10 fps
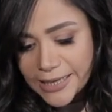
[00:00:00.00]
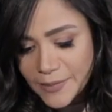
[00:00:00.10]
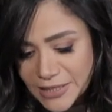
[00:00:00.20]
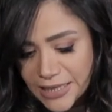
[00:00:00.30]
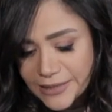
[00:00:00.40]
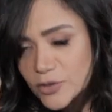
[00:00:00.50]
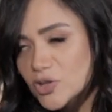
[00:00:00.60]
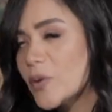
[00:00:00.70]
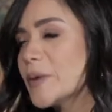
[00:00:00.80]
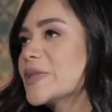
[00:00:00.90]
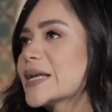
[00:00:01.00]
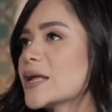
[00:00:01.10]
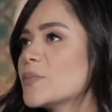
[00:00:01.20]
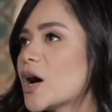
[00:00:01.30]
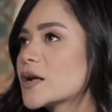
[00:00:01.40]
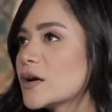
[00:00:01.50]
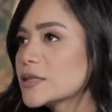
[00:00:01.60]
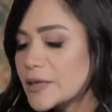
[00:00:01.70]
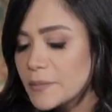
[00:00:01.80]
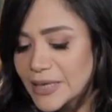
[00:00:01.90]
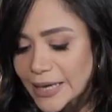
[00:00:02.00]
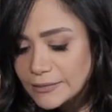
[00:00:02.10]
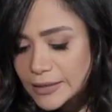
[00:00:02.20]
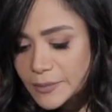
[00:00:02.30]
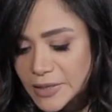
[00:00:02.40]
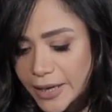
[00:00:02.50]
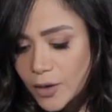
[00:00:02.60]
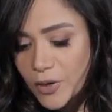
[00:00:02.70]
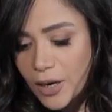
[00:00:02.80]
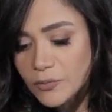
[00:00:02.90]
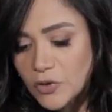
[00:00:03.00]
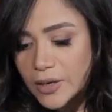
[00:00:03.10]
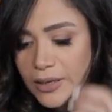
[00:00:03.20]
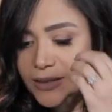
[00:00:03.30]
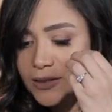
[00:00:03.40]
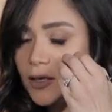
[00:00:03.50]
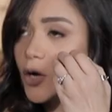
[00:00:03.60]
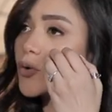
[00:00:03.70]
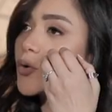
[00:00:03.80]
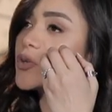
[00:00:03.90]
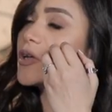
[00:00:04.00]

لماذا لا تستوعب تلك المخرات كميات المياه والامطار التي تخرج